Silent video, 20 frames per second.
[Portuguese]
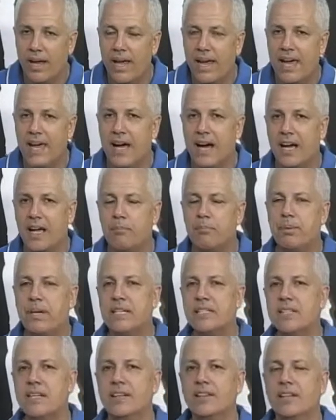é a
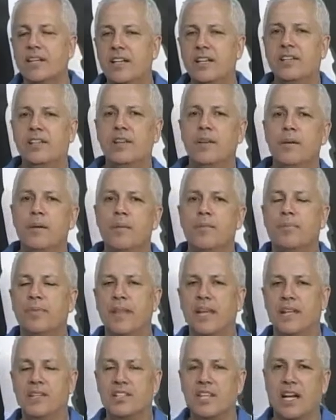representante
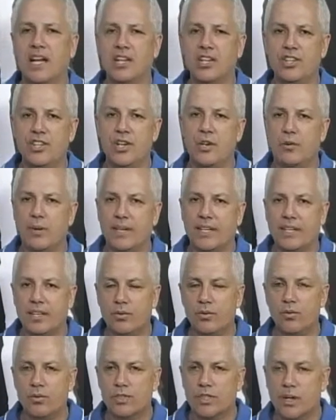desta região
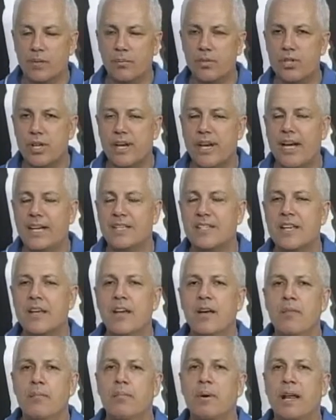aqui dos Campos Gerais
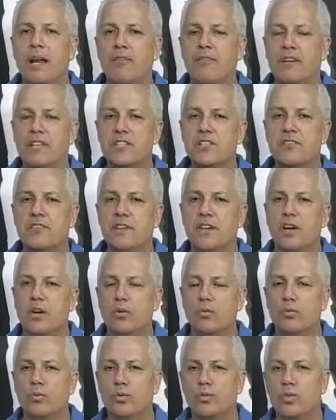para a fase
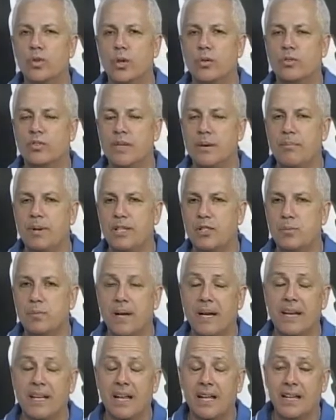final dos Jogos Abertos do
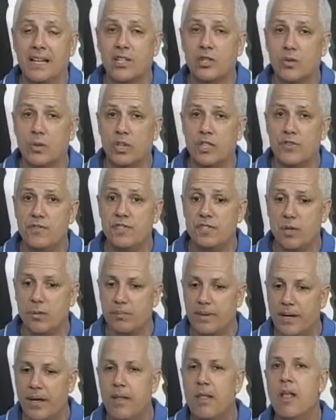Paraná na sua divisão
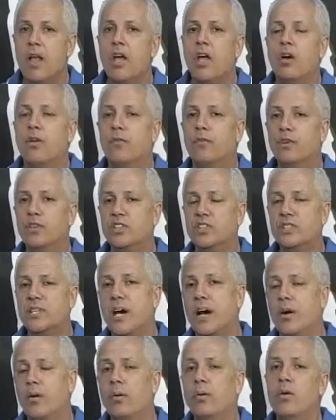B.
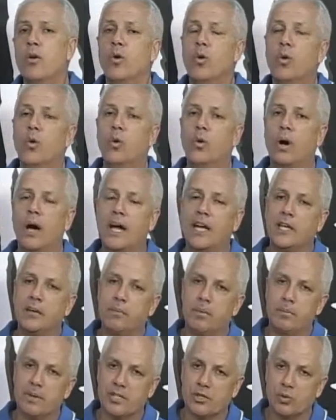Futsal, a
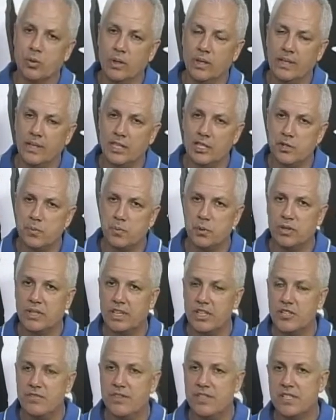equipe masculina
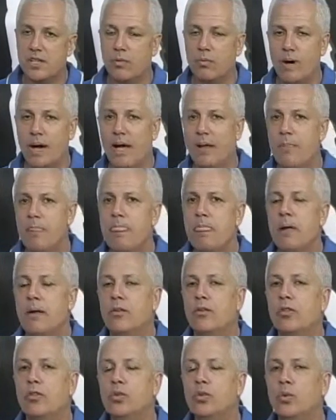disputa a divisão A.
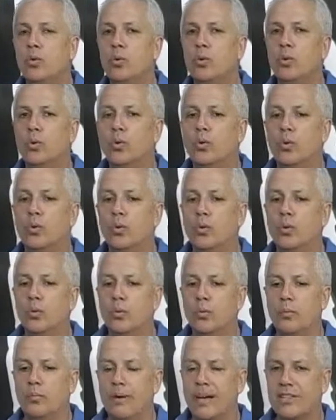
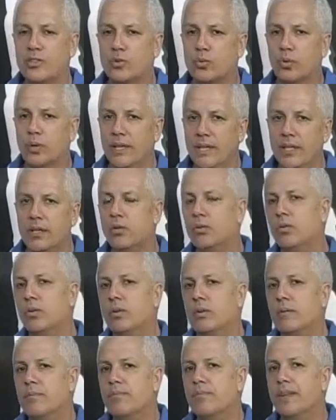No
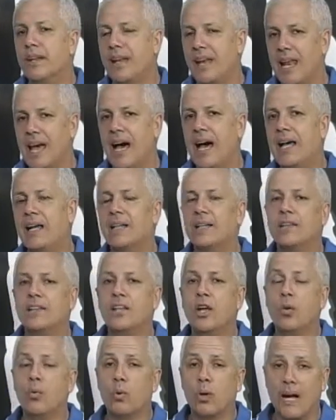masculino, Lá,
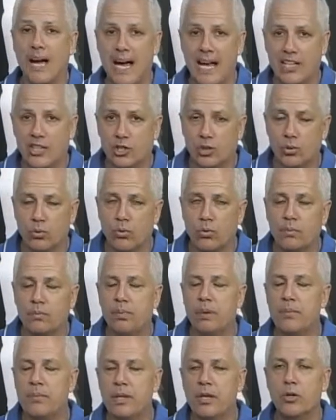deu Castro,
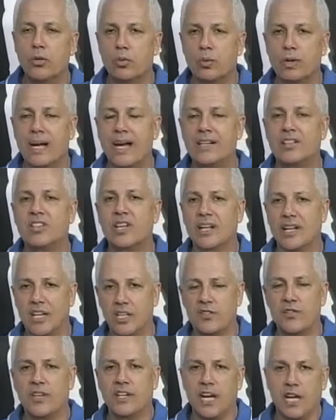primeiro lugar, está
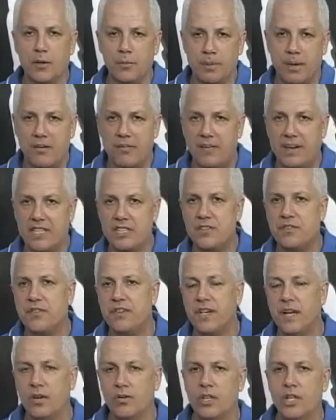classificado para a fase
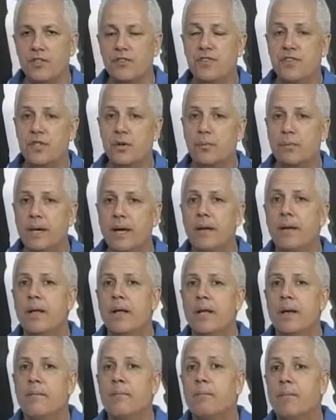final da Divisão B,
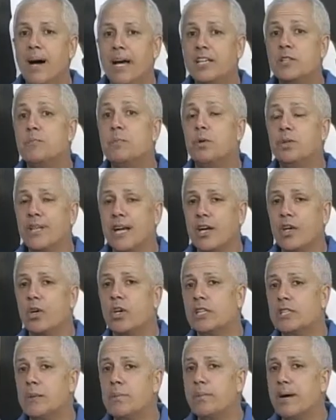mas Ponta
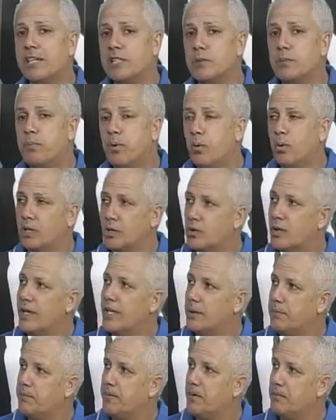Grossa participou com a sua
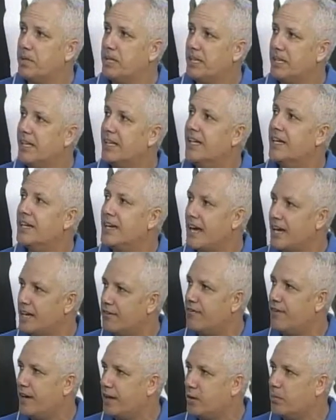equipe feminina e
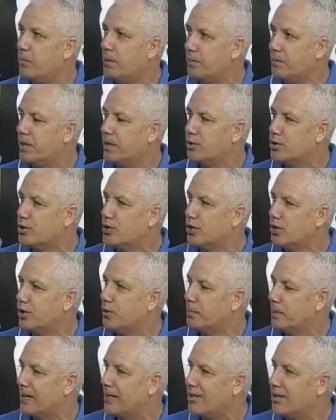aí veio o primeiro
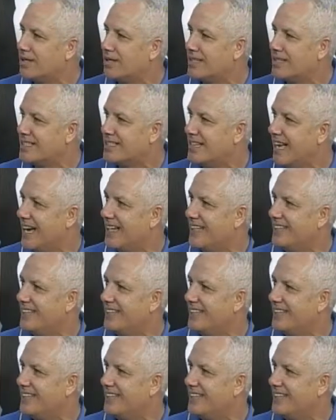título para a nossa cidade.